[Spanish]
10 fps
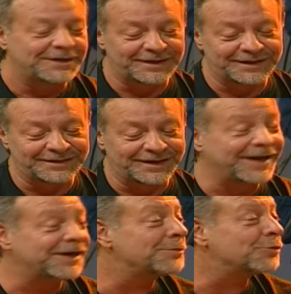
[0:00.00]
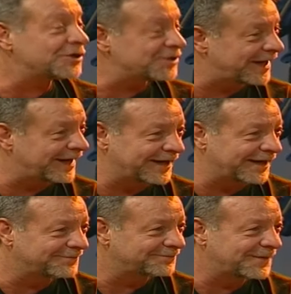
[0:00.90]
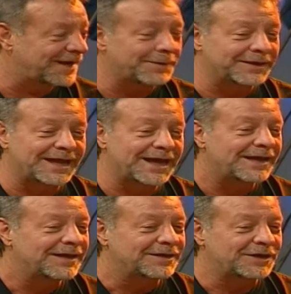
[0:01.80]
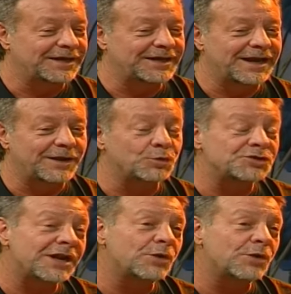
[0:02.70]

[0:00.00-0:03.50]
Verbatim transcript: este, en ritmo de chacarera. La verdad, la escuché, la